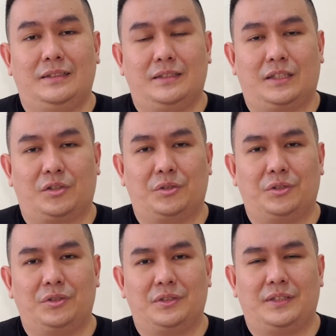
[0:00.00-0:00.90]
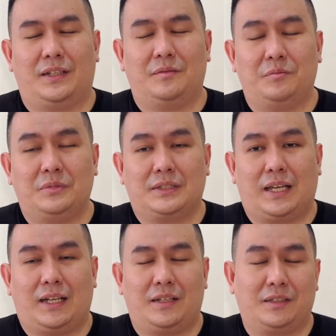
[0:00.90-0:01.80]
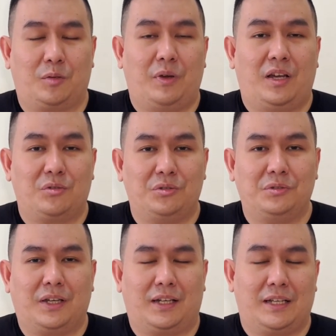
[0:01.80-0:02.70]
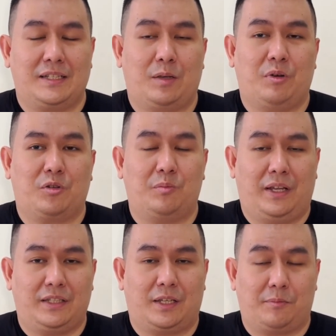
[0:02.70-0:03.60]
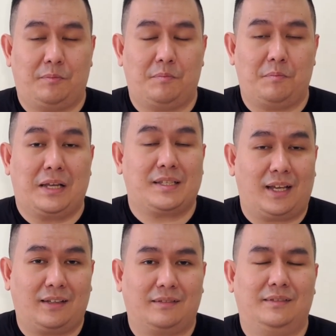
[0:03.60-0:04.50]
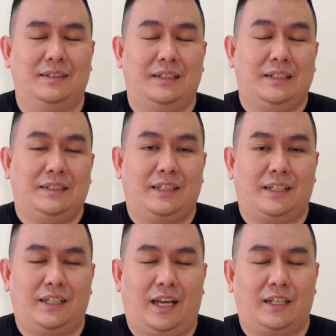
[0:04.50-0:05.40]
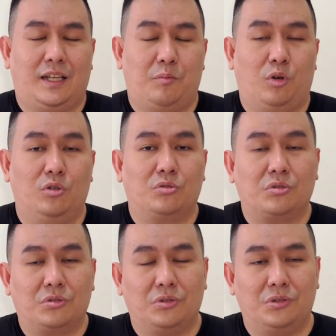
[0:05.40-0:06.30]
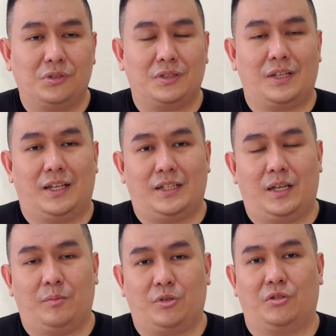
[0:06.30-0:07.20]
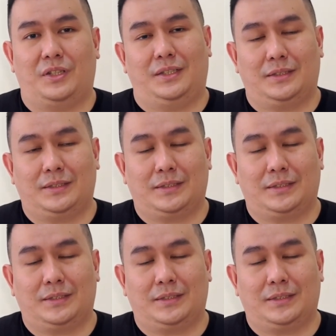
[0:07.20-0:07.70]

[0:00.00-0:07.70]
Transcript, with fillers: terus yang sekarang terbaru karena saya baru belajar masak, jadi ada bolu kukus, ada brownies.